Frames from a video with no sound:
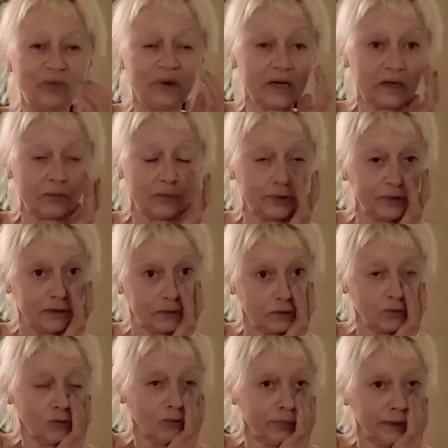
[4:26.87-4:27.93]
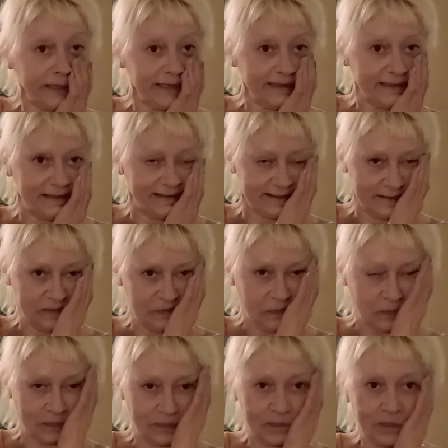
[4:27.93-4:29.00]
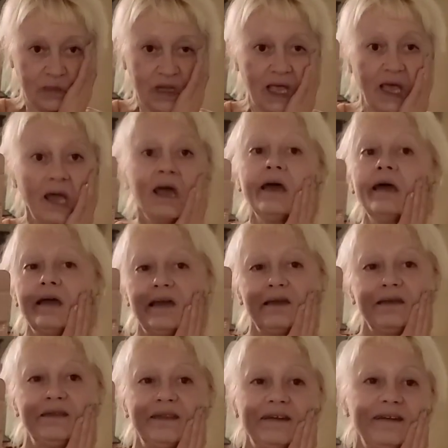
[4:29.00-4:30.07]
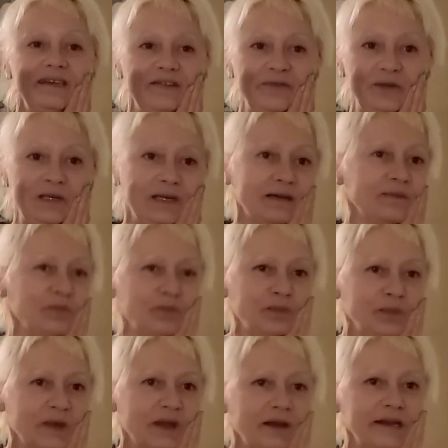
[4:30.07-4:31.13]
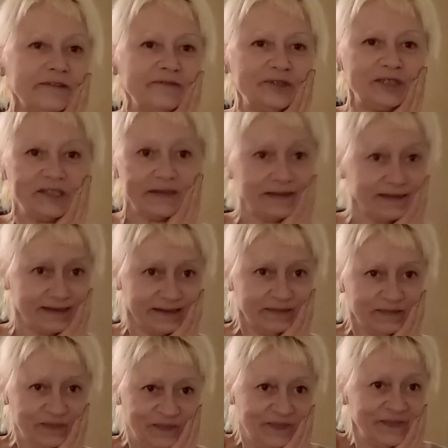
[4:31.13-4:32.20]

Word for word: Убере будет убыриться и на лифте лифчица